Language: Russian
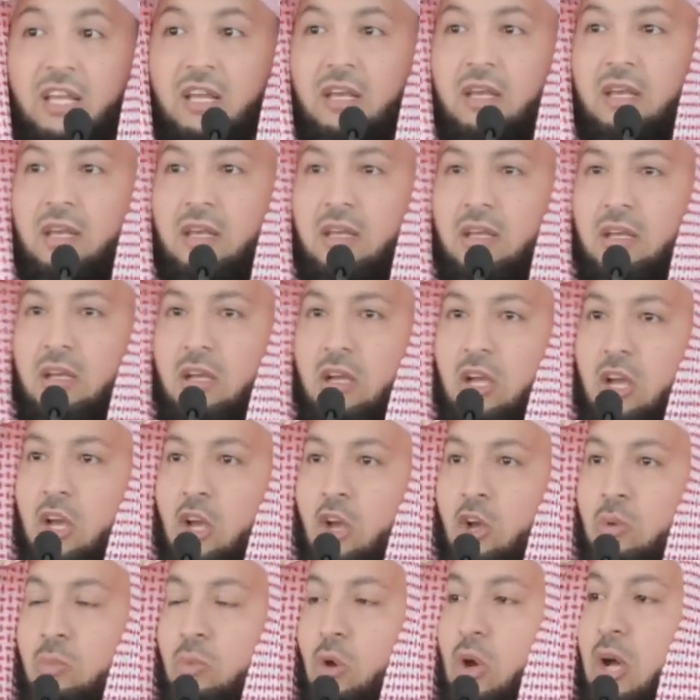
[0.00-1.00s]
Великий
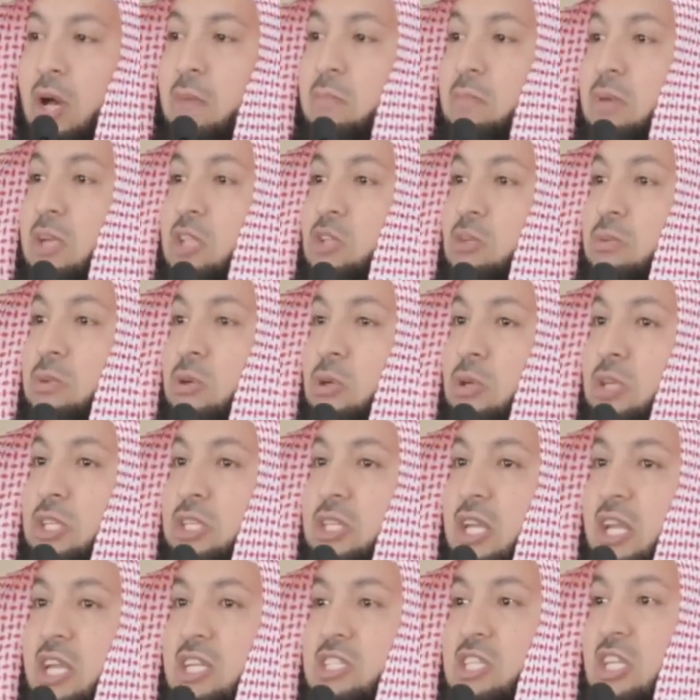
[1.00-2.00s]
имам Мухаммад ибн
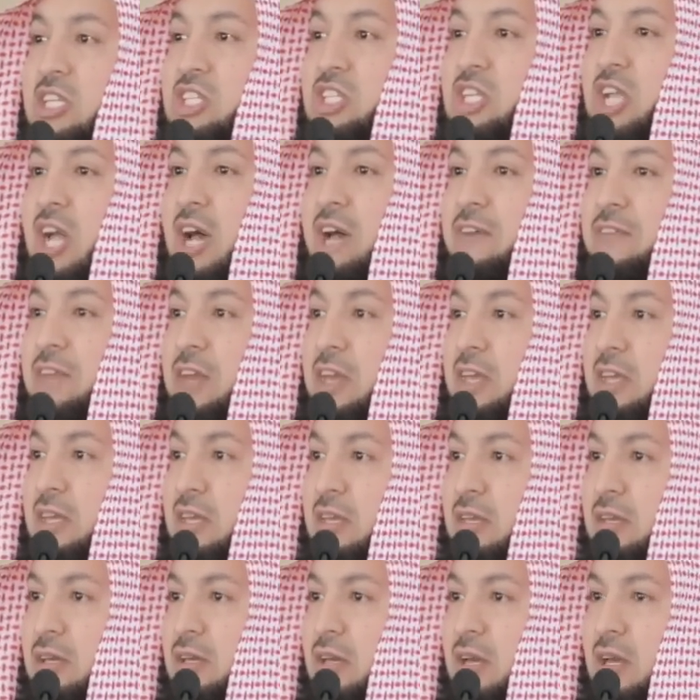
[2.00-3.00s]
Идрис
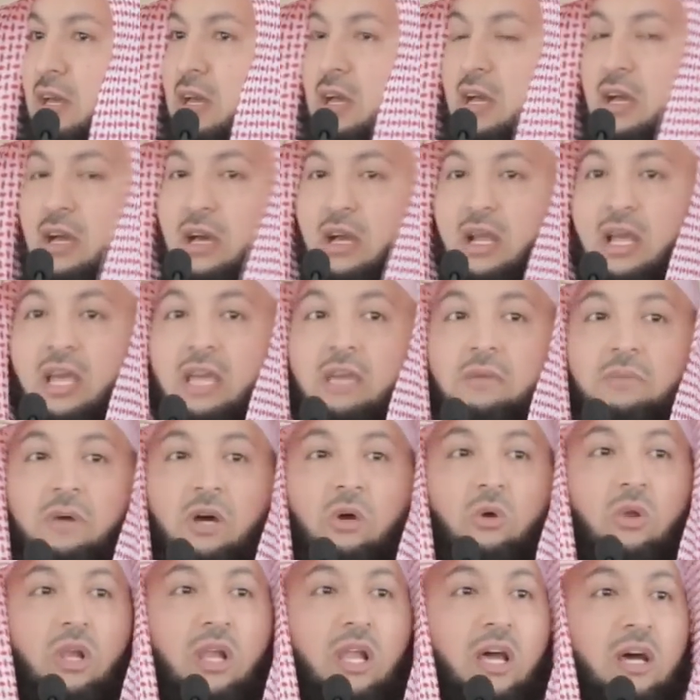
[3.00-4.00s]
Аш-Шафи'и,
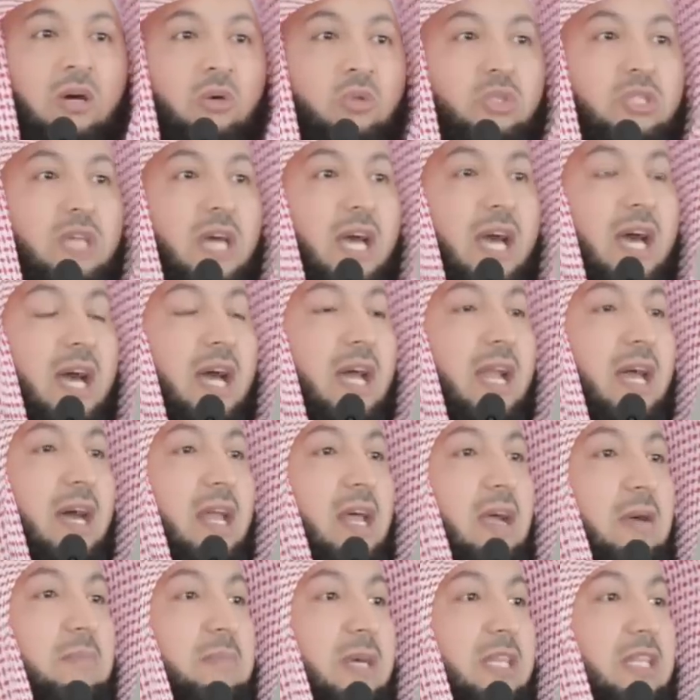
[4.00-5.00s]
да помилует
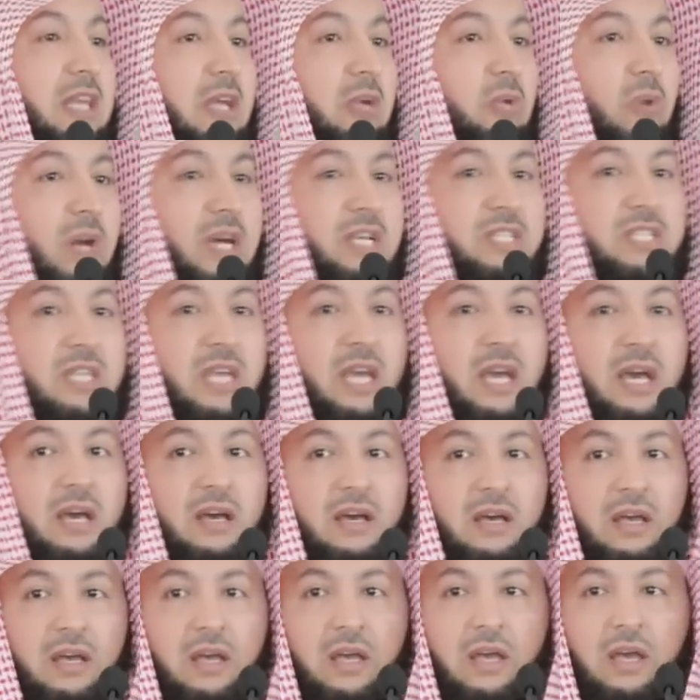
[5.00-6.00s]
его Всевышний Аллах,